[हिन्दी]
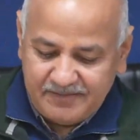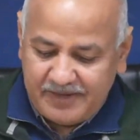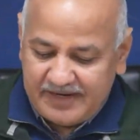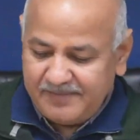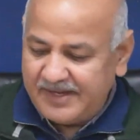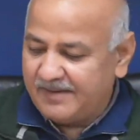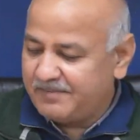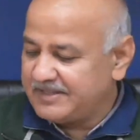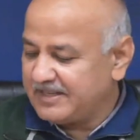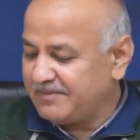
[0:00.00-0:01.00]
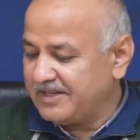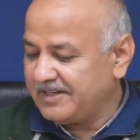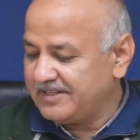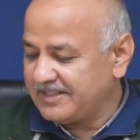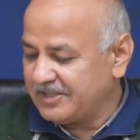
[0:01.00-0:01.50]
पहले मैं आपके सामने
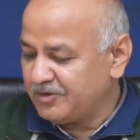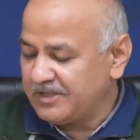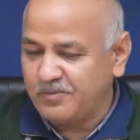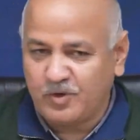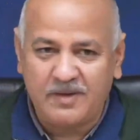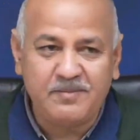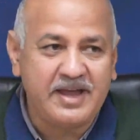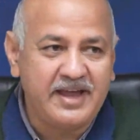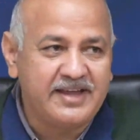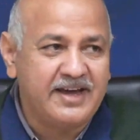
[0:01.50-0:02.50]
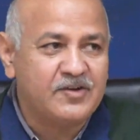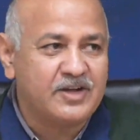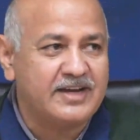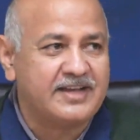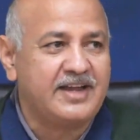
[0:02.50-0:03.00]
रखना चाहता हूं कि प्रोग्राम है क्या और
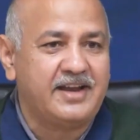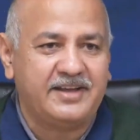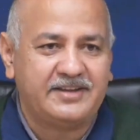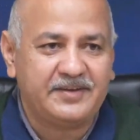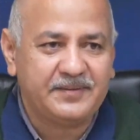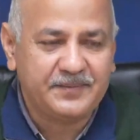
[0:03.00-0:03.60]
कर क्या रहा है ये